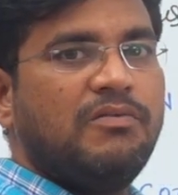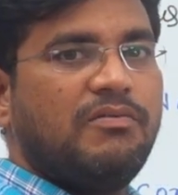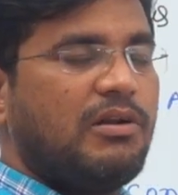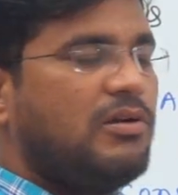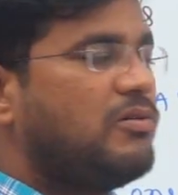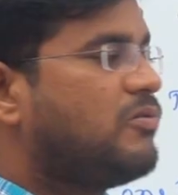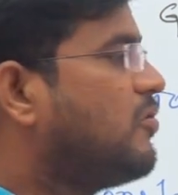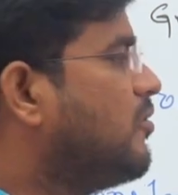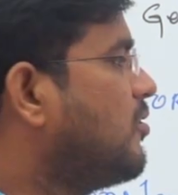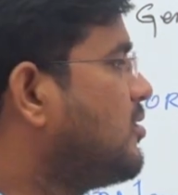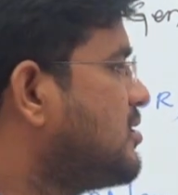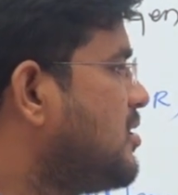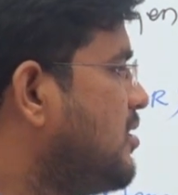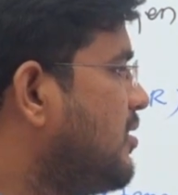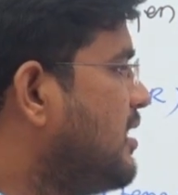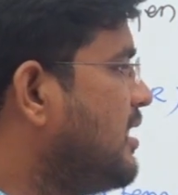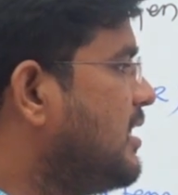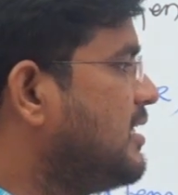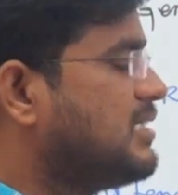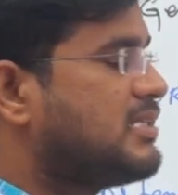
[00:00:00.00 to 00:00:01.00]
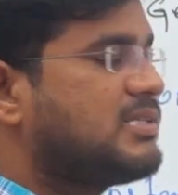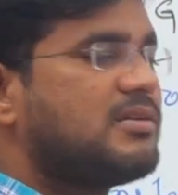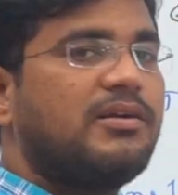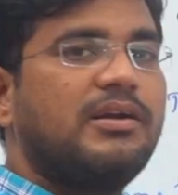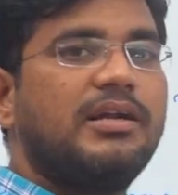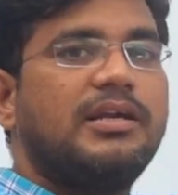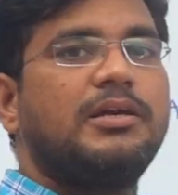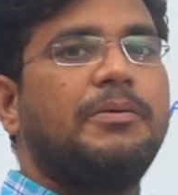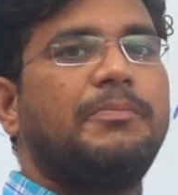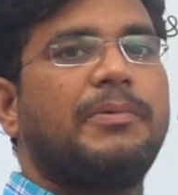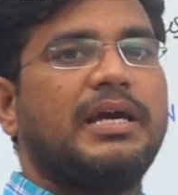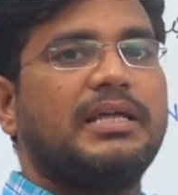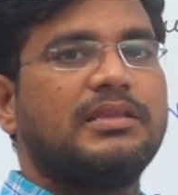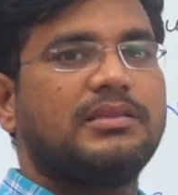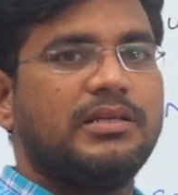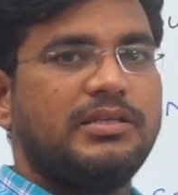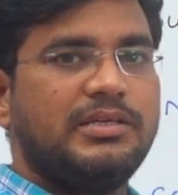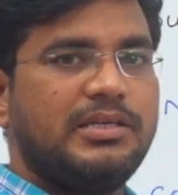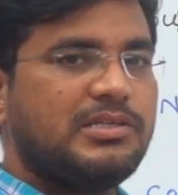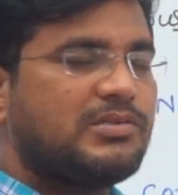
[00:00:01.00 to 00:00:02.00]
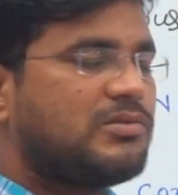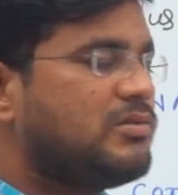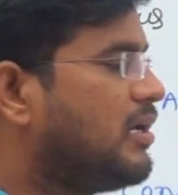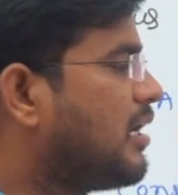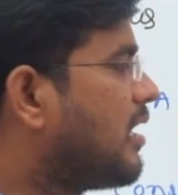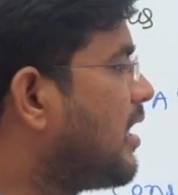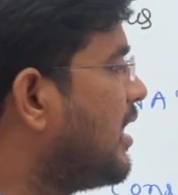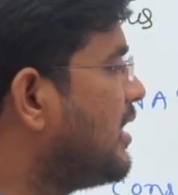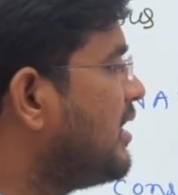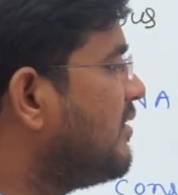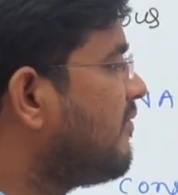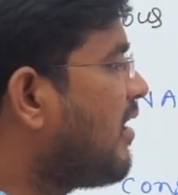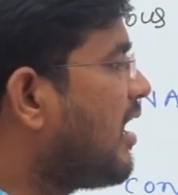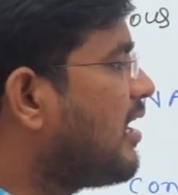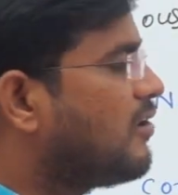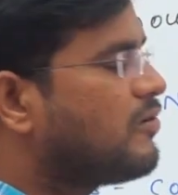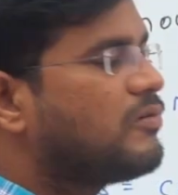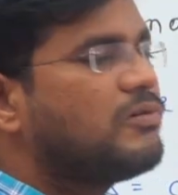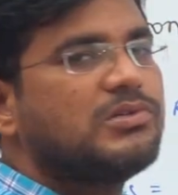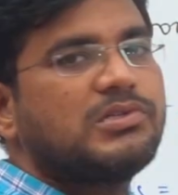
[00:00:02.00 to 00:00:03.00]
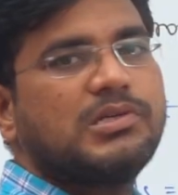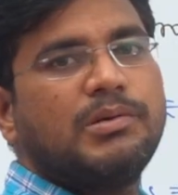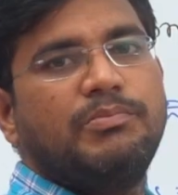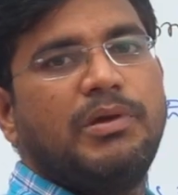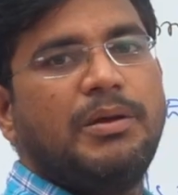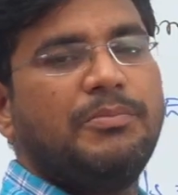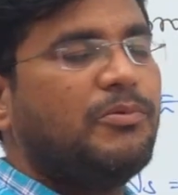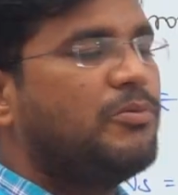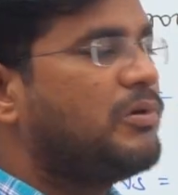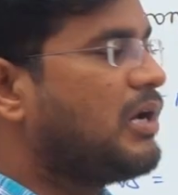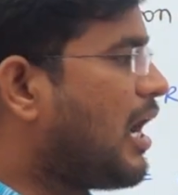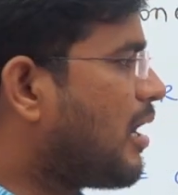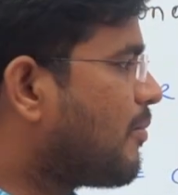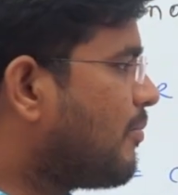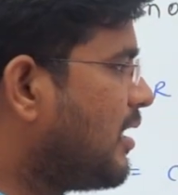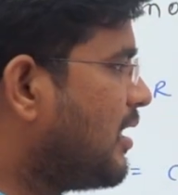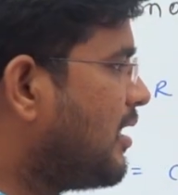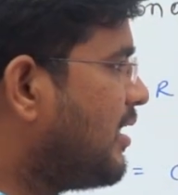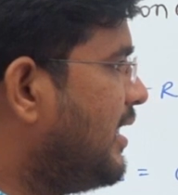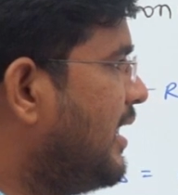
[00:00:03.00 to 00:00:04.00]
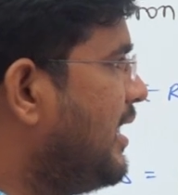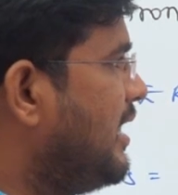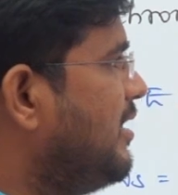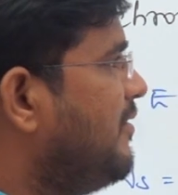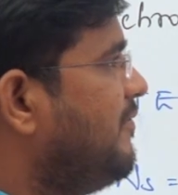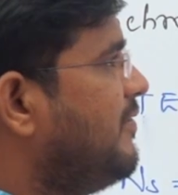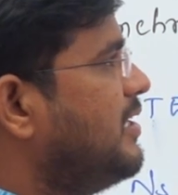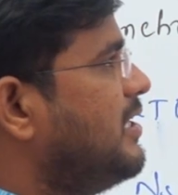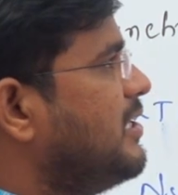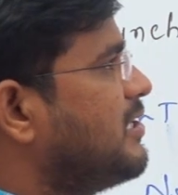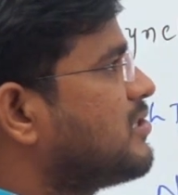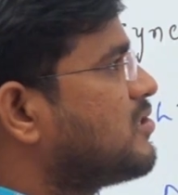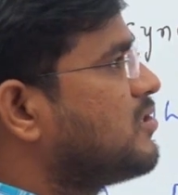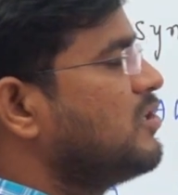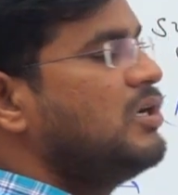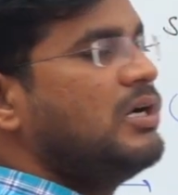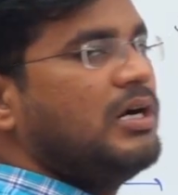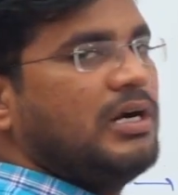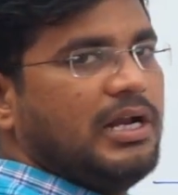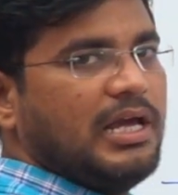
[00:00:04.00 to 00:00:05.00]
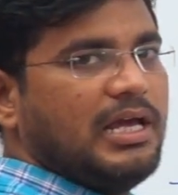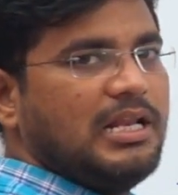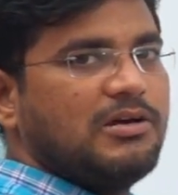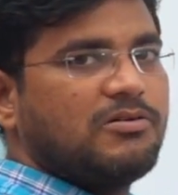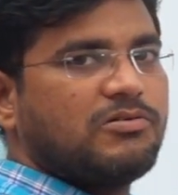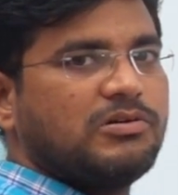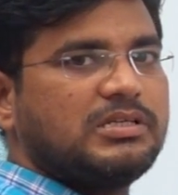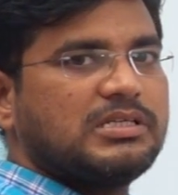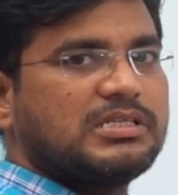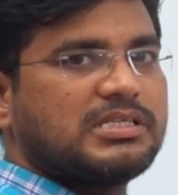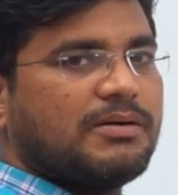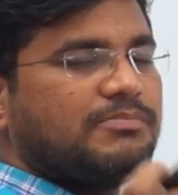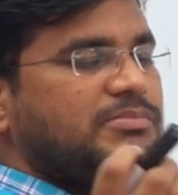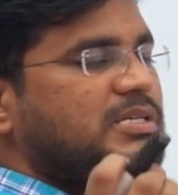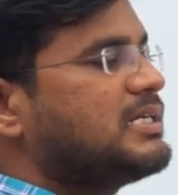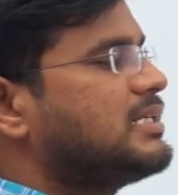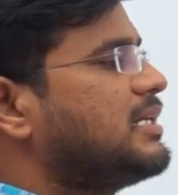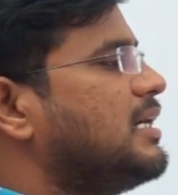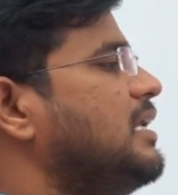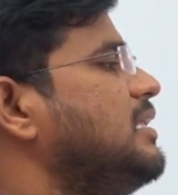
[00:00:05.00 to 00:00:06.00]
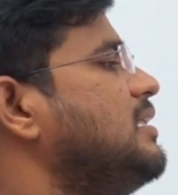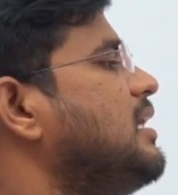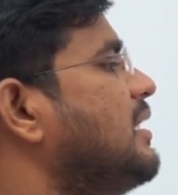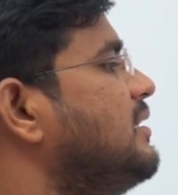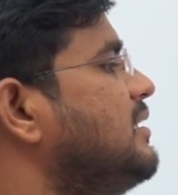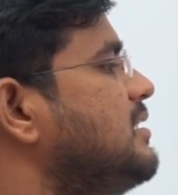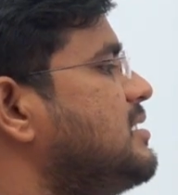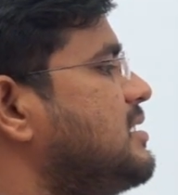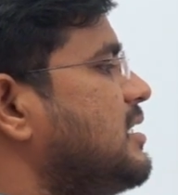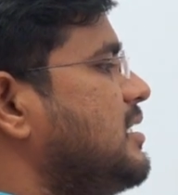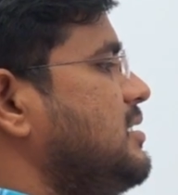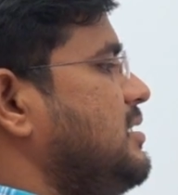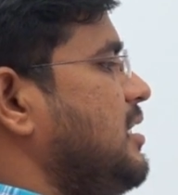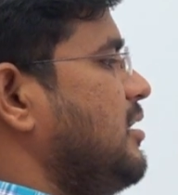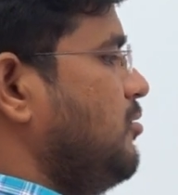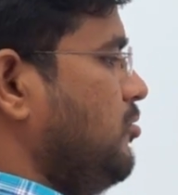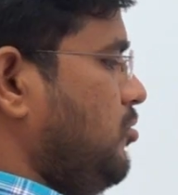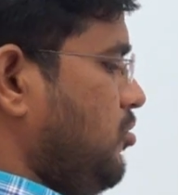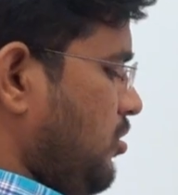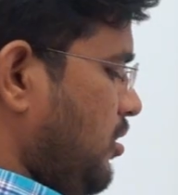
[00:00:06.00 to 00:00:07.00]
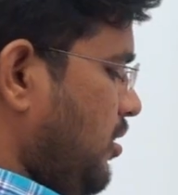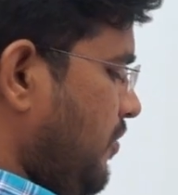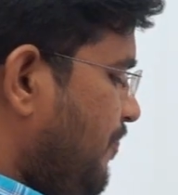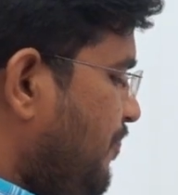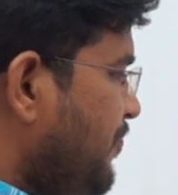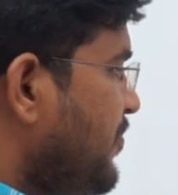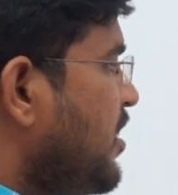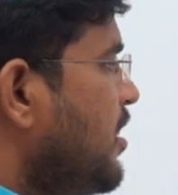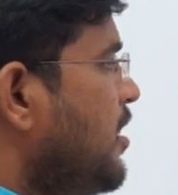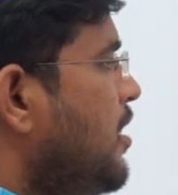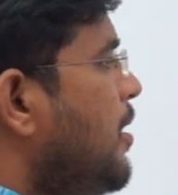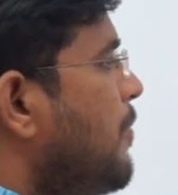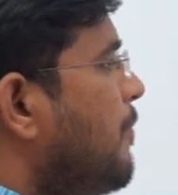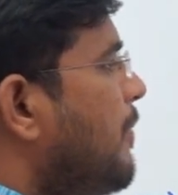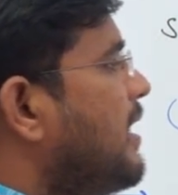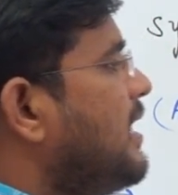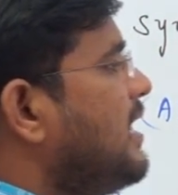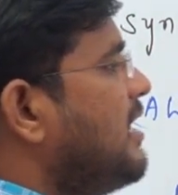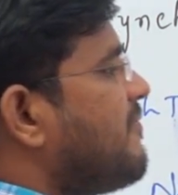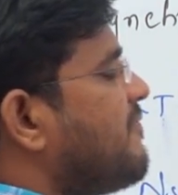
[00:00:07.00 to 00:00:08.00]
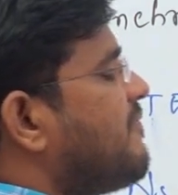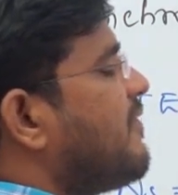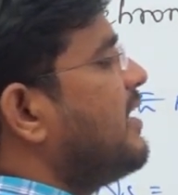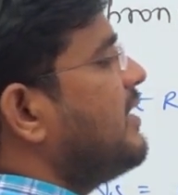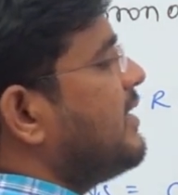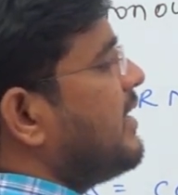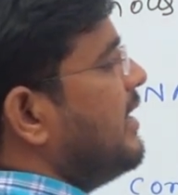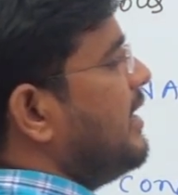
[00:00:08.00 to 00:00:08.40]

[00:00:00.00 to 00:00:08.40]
వాళ్ళు కోర్సులోకి రిజిస్టర్ అవడానికి ప్రయత్నం చేస్తున్నారు కాబట్టి వాళ్ళ కోసం మేము నార్మల్గా డైలీ వీడియోస్ డైలీ కొంచెం సబ్జెక్ట్ అనేది అందించడం జరుగుతుంది మరి ఎఫ్ అంటే